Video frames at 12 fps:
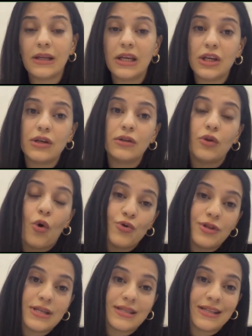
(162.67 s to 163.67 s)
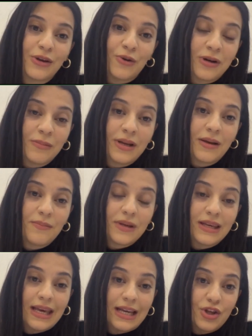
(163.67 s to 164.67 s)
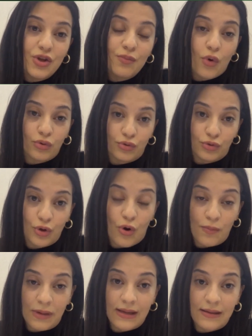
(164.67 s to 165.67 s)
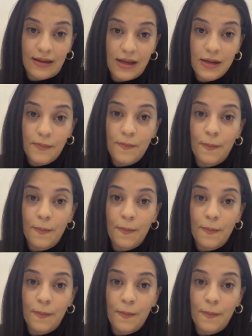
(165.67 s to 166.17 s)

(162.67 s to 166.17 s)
iki yıl öncesine göre bile bir gelişim olduğunu görmekteyim.